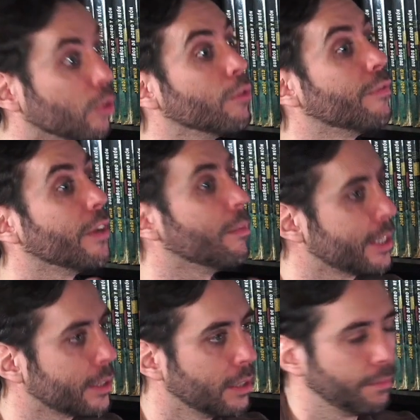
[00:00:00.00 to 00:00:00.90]
tú
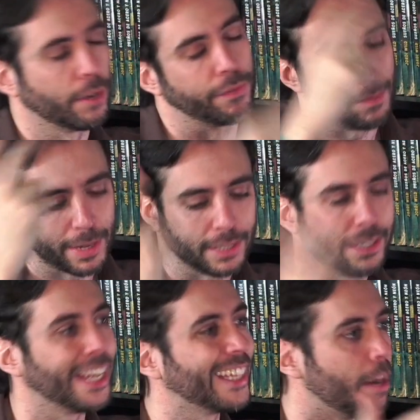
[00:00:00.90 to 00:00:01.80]
firmas, bueno, firmas,
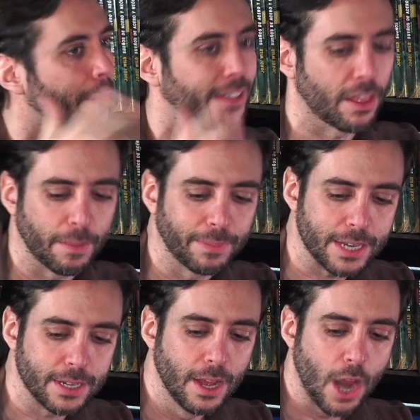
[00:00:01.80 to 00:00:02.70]
digitalmente
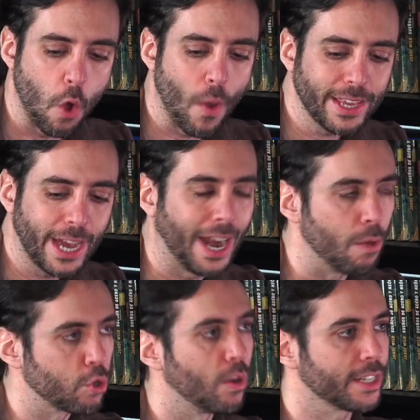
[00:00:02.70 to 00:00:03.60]
aceptas, no haya
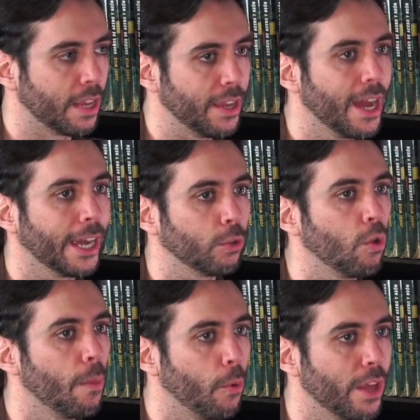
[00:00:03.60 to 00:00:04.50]
cláusulas que digan que tú
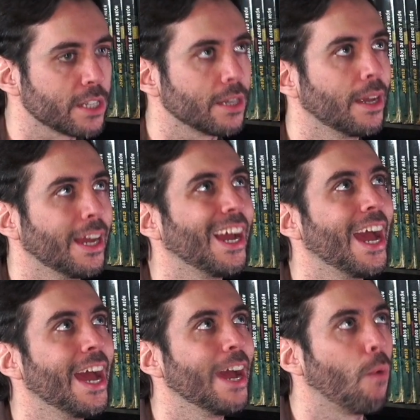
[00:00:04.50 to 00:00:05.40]
no puedes
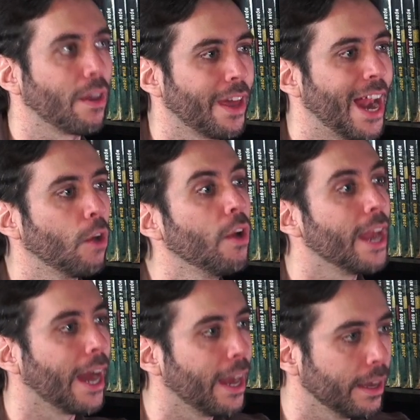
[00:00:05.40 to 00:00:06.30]
eh, guardar algo
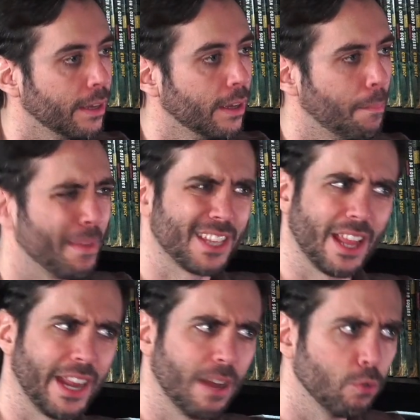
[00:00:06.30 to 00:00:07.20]
ilegal ahí. Me
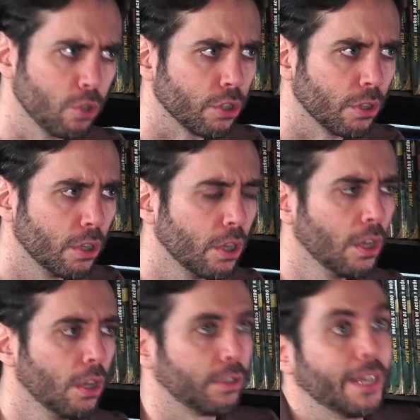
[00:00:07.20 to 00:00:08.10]
extrañaría mucho. O
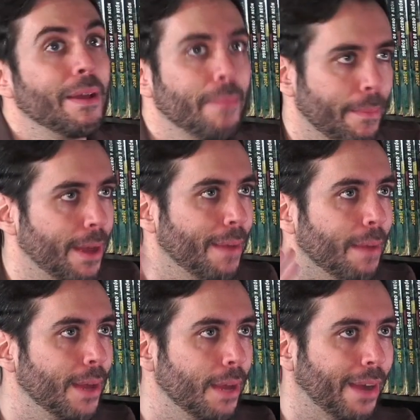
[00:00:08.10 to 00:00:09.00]
sea, me,
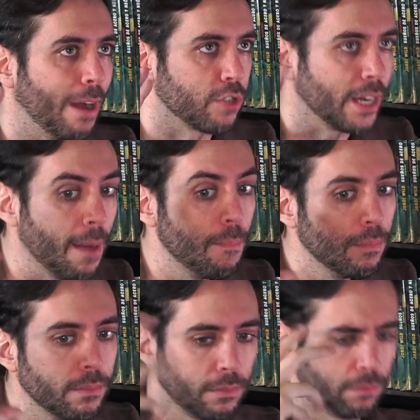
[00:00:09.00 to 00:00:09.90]
me, causaría
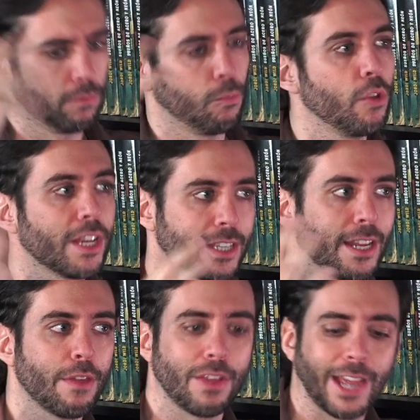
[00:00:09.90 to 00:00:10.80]
mucha
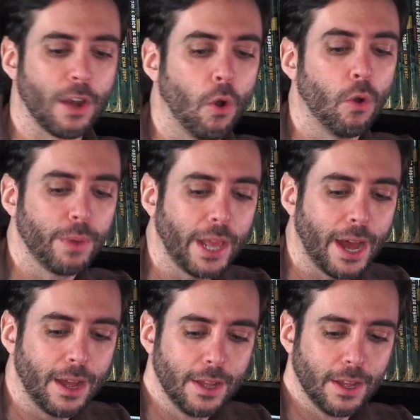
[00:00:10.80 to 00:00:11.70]
extrañeza que no
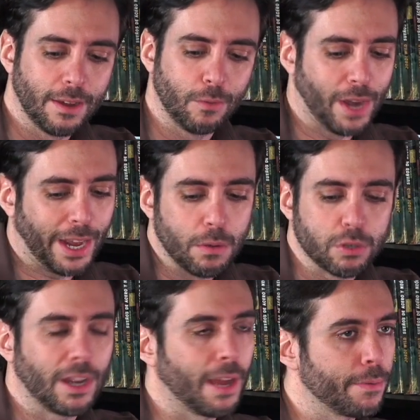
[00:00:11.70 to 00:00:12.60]
hubiera una
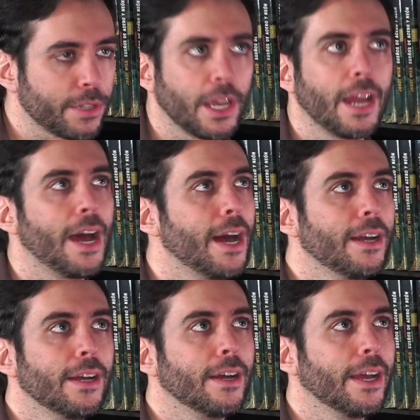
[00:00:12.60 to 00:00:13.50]
cláusula que pusiera
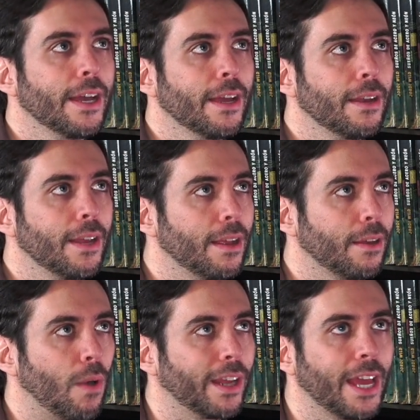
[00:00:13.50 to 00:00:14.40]
eh, eh,
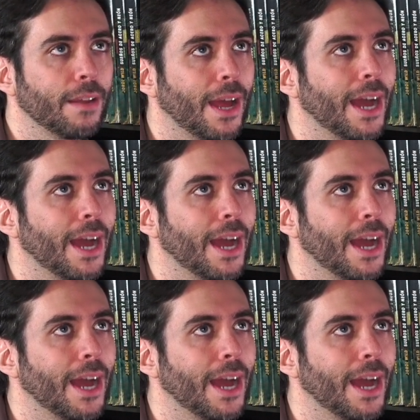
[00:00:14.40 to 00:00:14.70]
cualquier